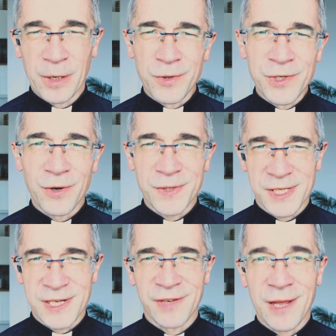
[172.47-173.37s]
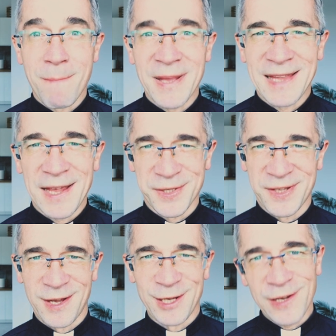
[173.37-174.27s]
Chodzi o sadzawkę
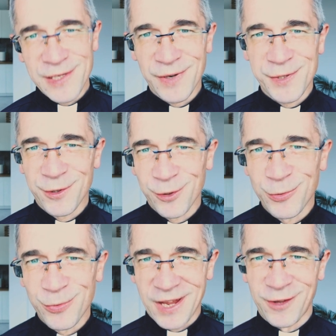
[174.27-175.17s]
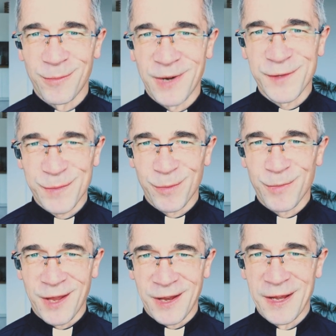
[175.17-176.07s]
Betesdę i to jest właśnie to drugie dobre
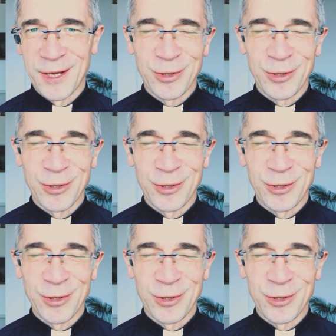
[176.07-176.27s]
wspomnienie.